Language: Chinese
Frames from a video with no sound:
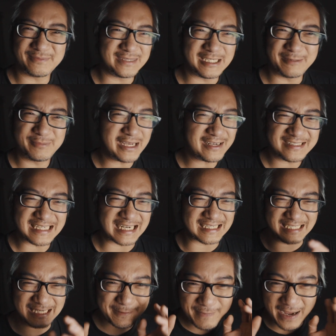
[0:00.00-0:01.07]
你不要想，
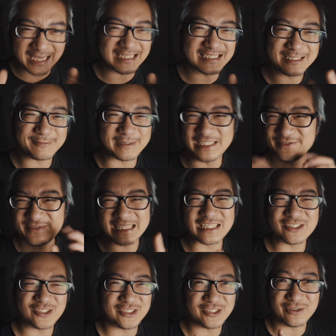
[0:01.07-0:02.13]
你一拍个视频一放
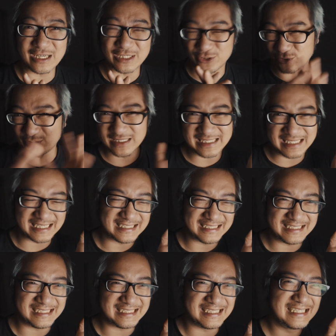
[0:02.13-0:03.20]
上去就很多的点
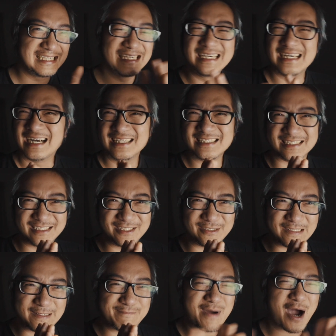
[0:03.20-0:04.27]
击，或者就
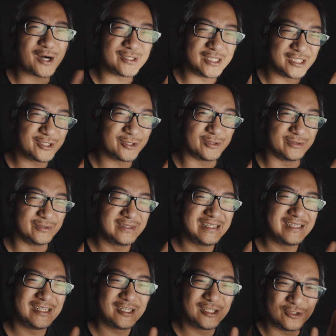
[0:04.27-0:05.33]
一炮而红。
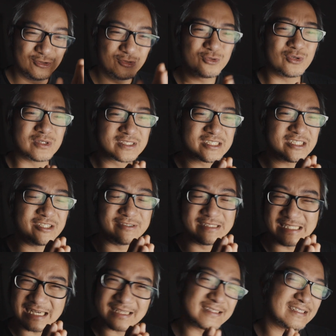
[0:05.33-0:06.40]
如果是有
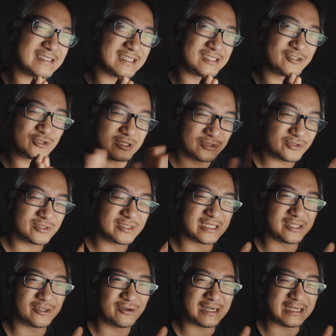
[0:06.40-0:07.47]
这样子的创作者
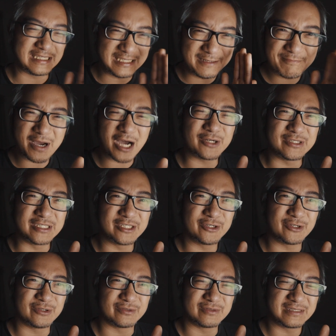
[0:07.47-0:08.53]
的话，一炮而
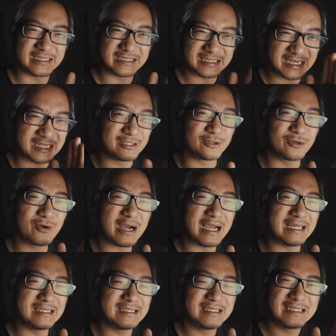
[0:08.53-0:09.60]
红，很
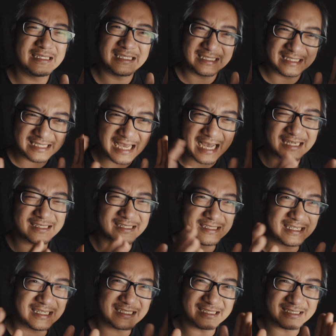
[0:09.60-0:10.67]
快他的
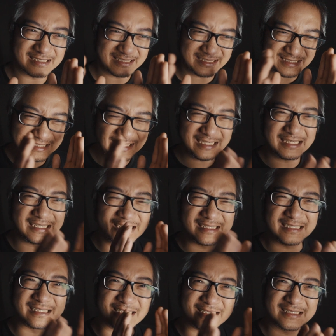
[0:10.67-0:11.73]
那个第
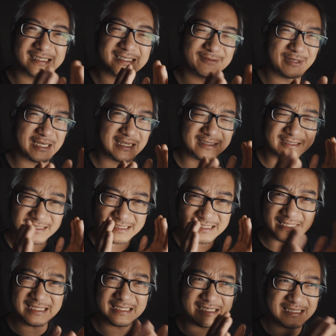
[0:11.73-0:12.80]
二个视频或者
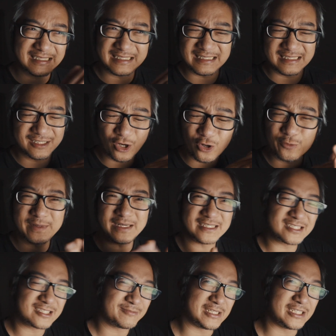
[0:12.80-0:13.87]
第。后面的
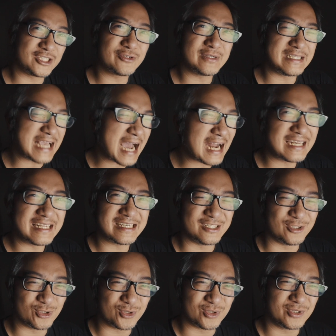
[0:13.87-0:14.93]
视频就会压力
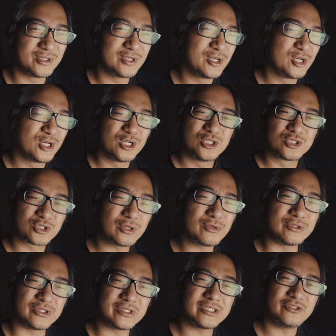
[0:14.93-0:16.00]
很多，所以
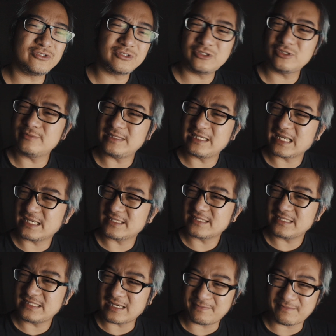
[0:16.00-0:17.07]
我觉得 YouTube 应该
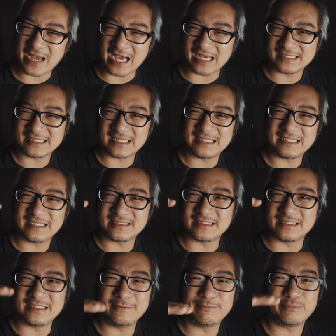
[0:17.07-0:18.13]
是像爬山这样
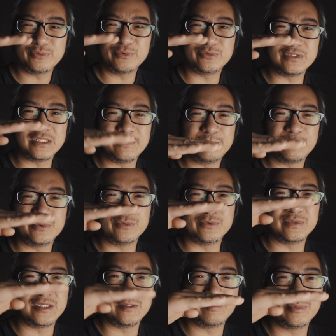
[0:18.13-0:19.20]
子，一步一步、
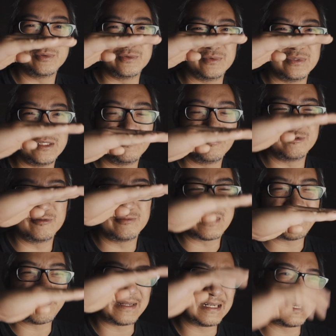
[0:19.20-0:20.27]
一步一步、
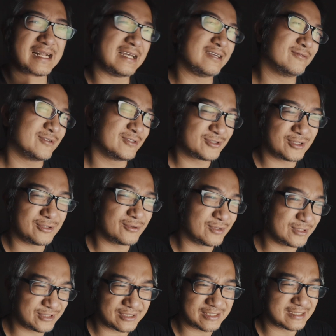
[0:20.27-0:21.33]
慢慢的来。我所以
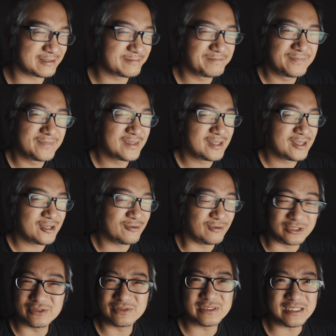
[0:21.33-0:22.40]
我觉得
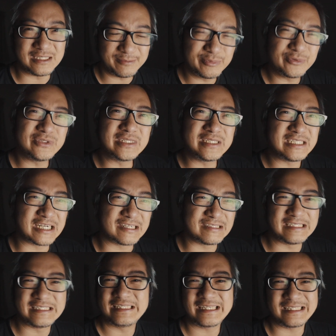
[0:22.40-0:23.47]
我就是一步一个脚
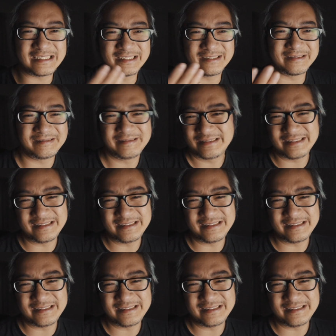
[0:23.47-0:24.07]
印这样子，